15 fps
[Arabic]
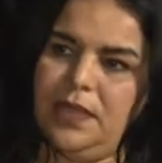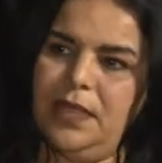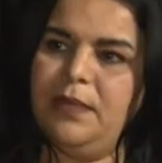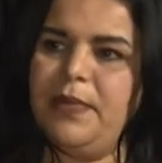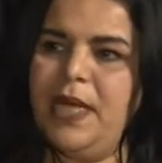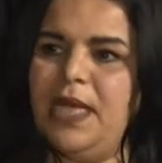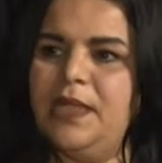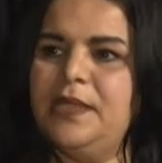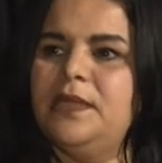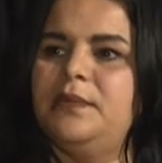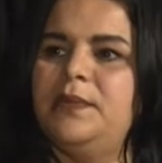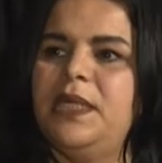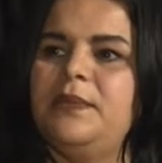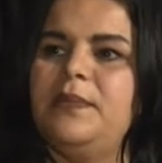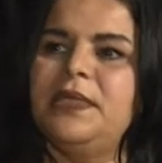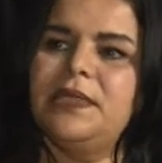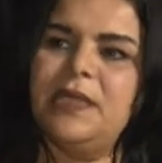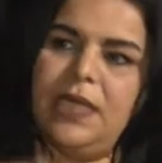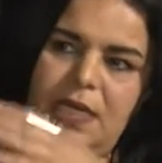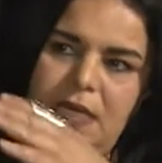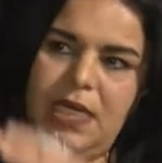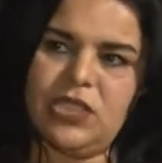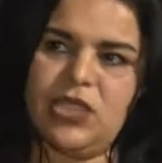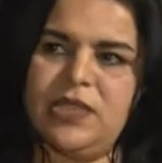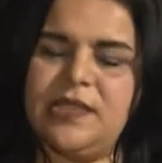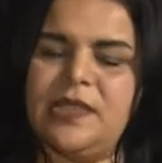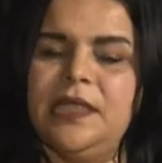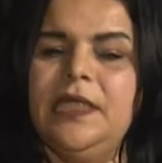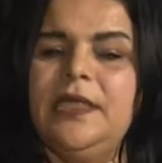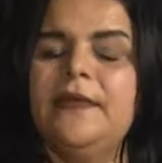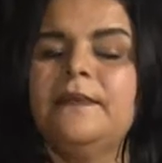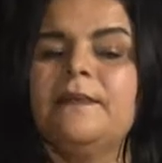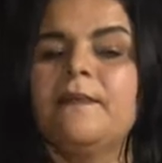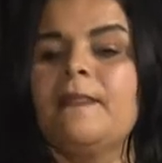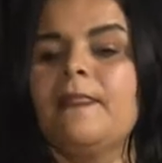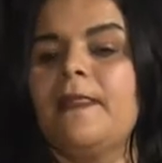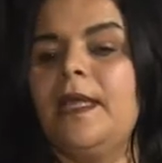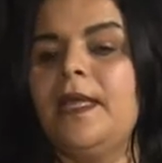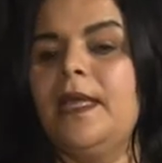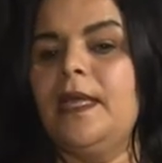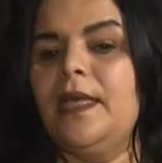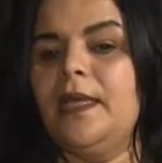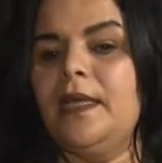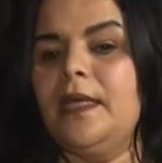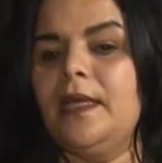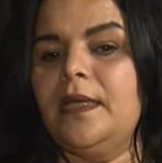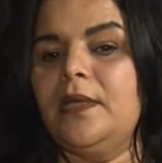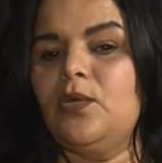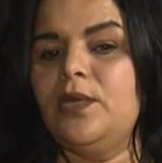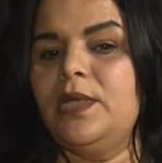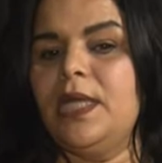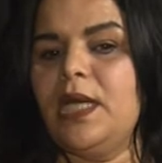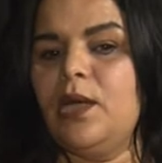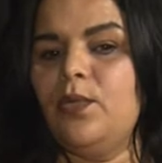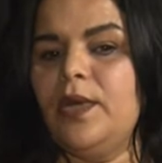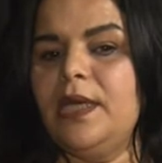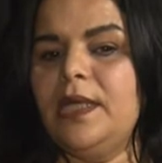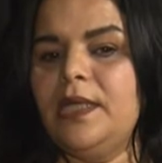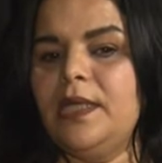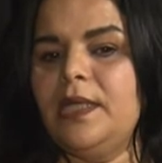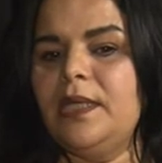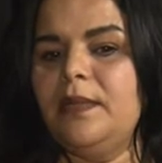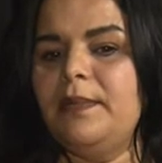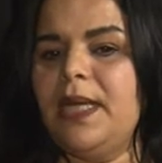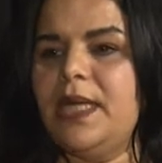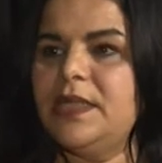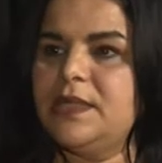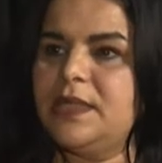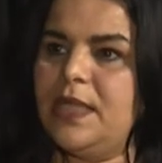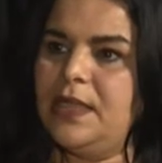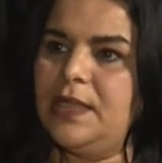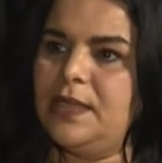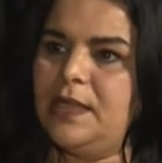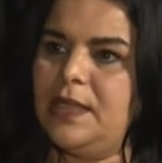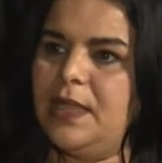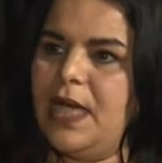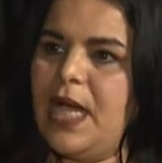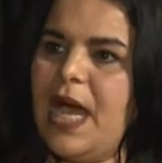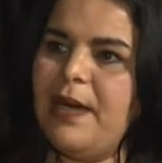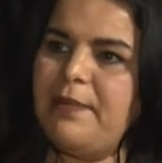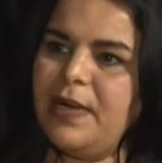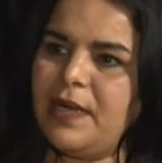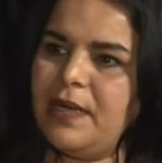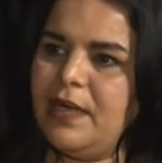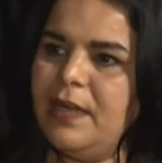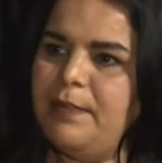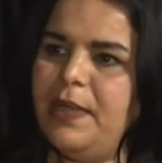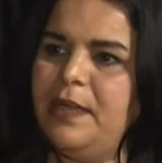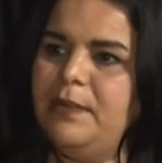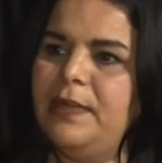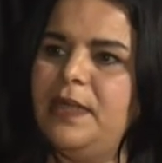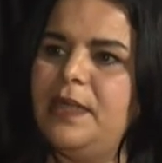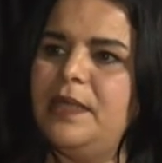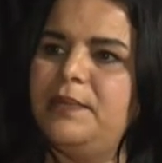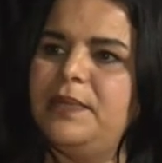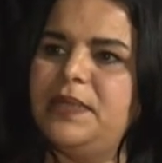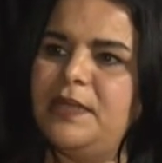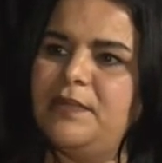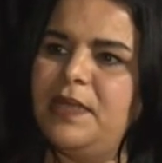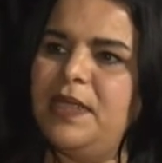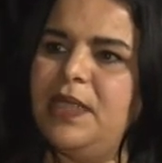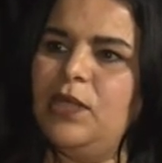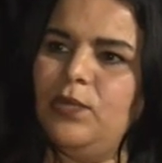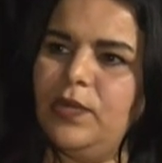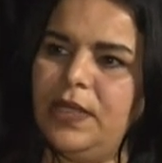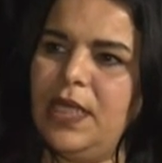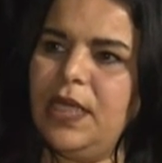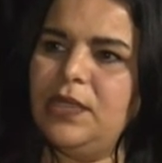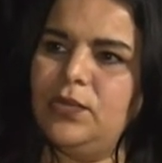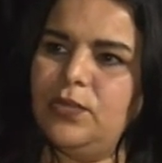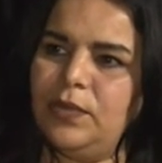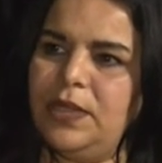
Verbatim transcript: المعهد بعد ما تغلق 10 سنين آه، كنا اولا المعهد كان غامر قبل بالتمثيل والنقد